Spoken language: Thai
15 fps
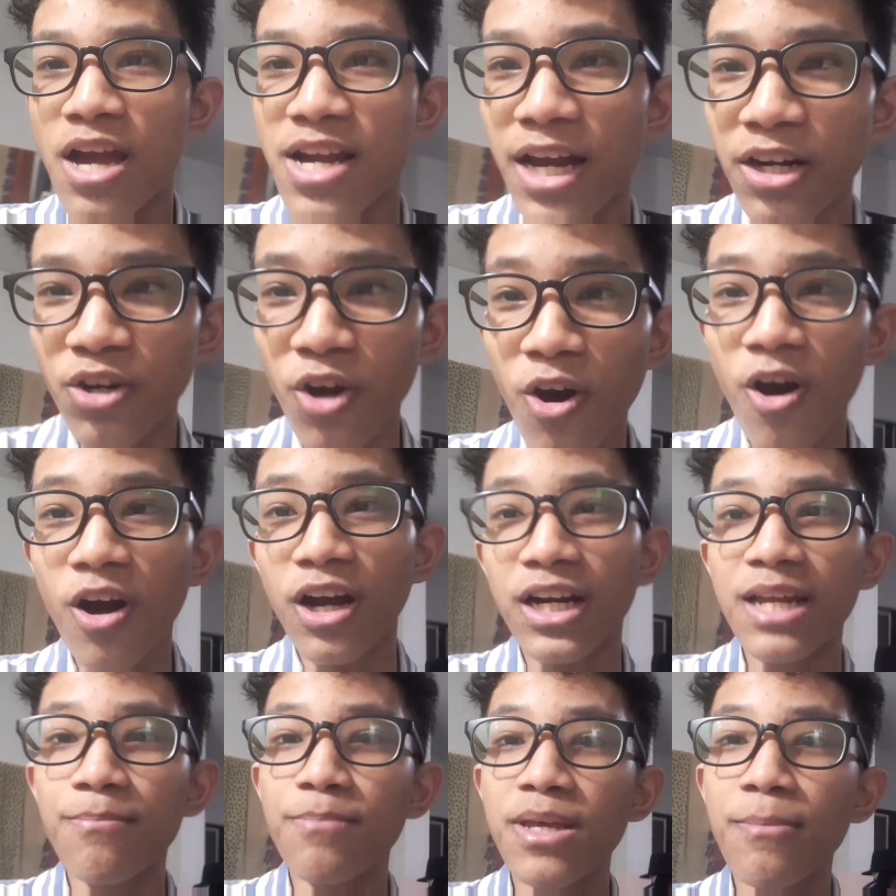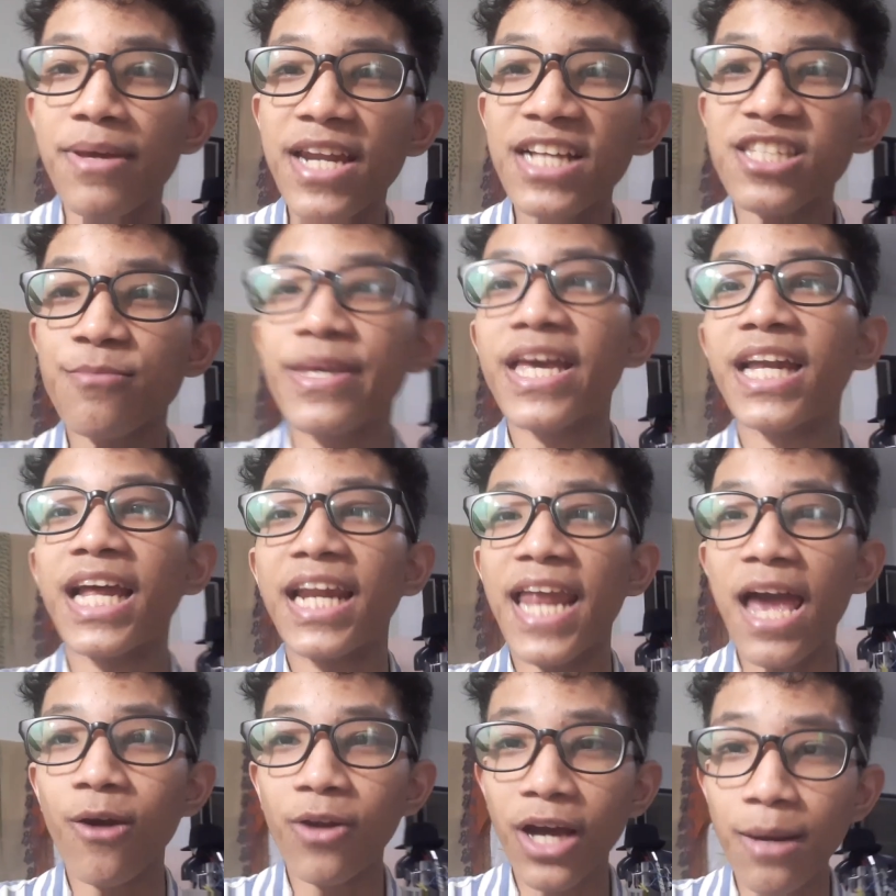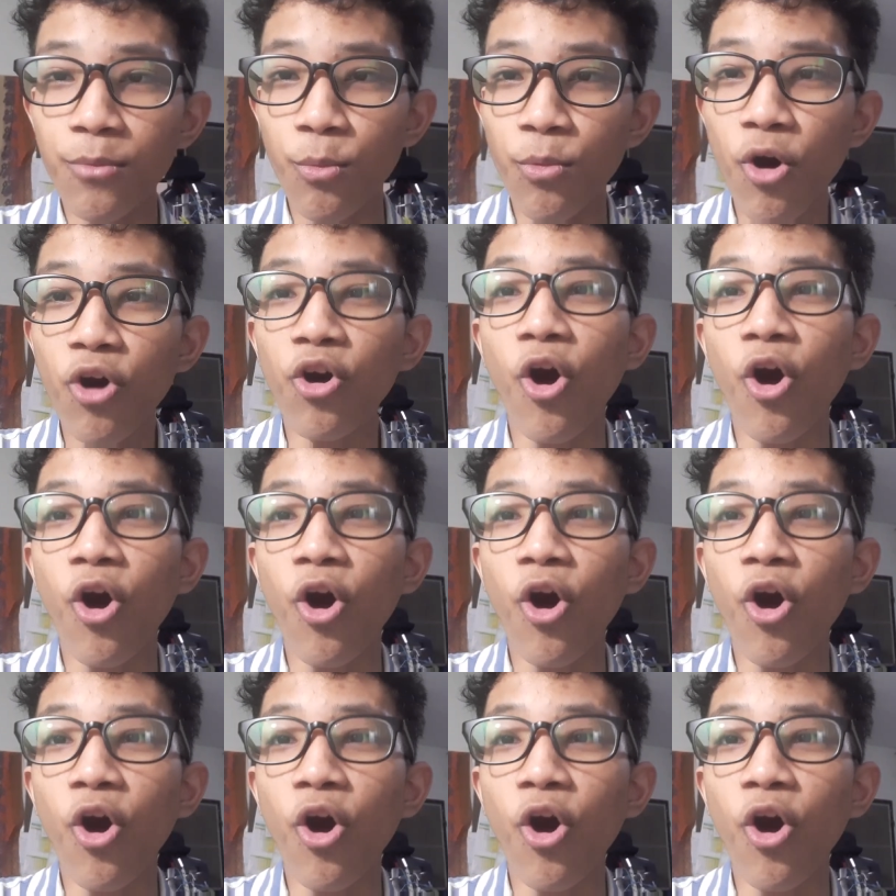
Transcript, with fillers: งั้นก็คลิปนี้ไม่น่าจะมีอะไรแล้วนะครับผมก็